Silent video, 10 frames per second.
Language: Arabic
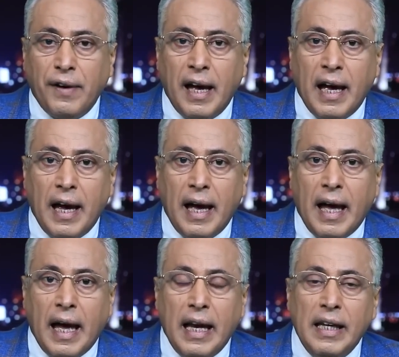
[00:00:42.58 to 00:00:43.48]

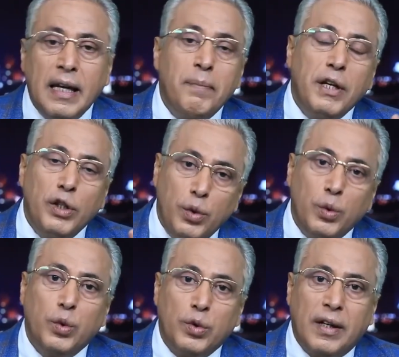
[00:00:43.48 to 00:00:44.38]

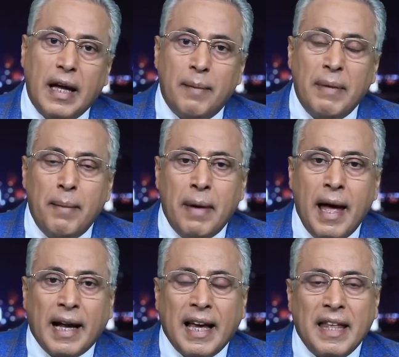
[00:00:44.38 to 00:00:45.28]
فاليمنيون
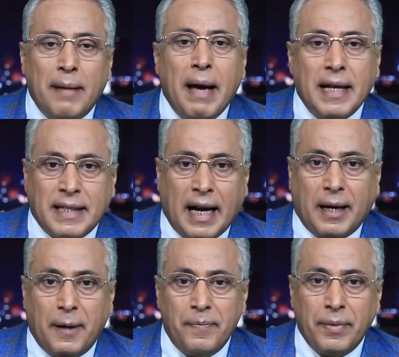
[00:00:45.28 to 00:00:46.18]
أمام هكذا
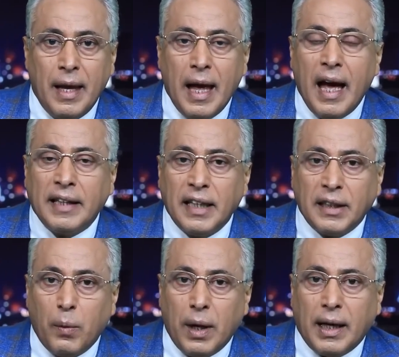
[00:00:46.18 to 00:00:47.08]
مأزق
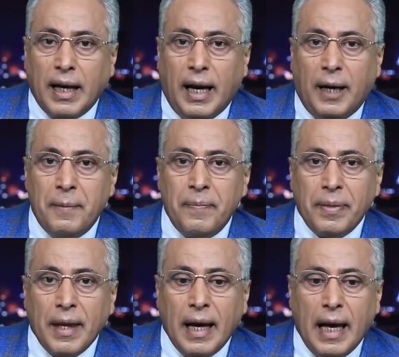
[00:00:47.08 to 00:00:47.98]
أتتوقع
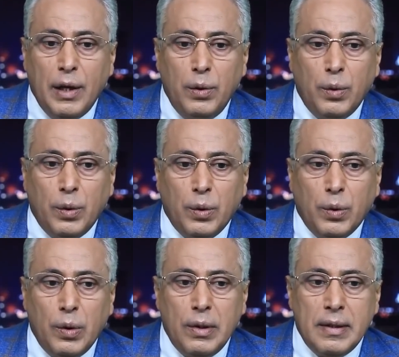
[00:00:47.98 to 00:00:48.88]

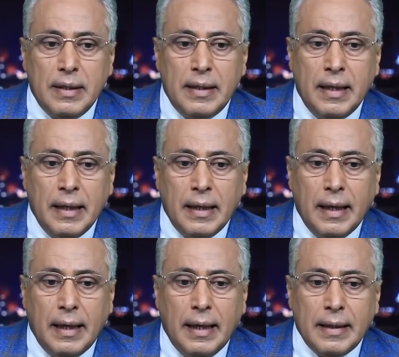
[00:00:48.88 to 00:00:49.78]
أنه
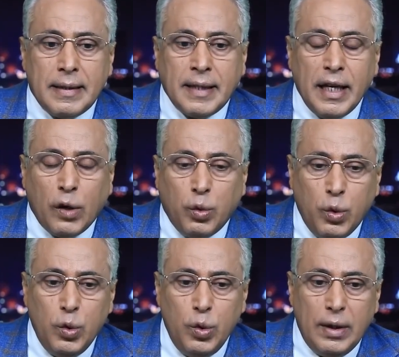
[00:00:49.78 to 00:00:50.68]

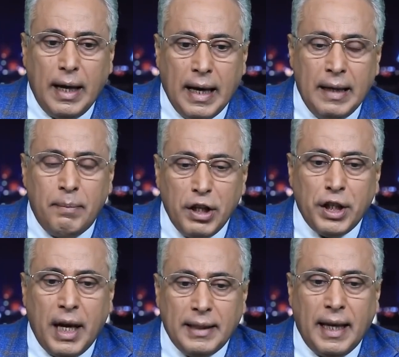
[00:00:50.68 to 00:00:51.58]
سيكون
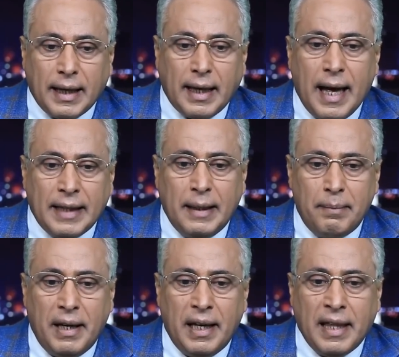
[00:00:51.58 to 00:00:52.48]
المشهد
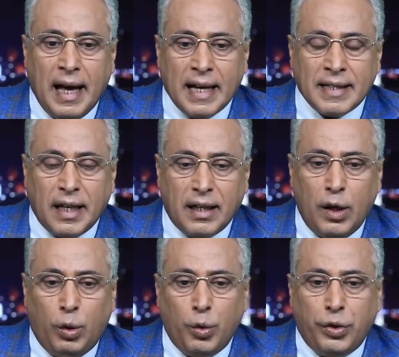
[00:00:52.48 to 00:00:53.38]
القادم إذا
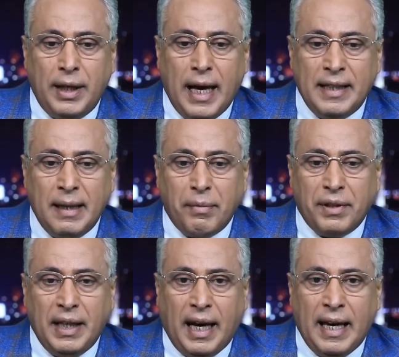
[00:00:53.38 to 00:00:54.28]
أصر الحوثي أن
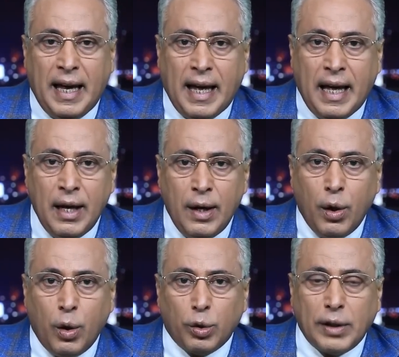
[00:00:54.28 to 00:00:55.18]
يمضي على
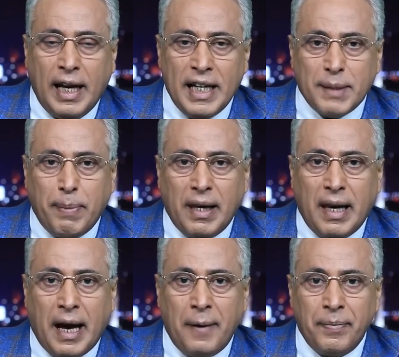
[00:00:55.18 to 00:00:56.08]
خطى حزب
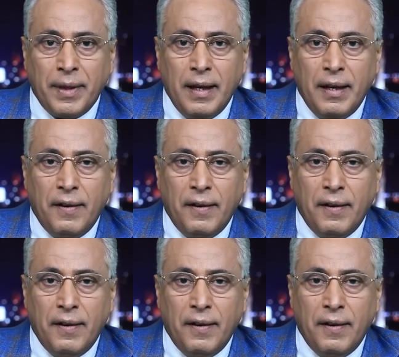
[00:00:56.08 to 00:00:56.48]
الله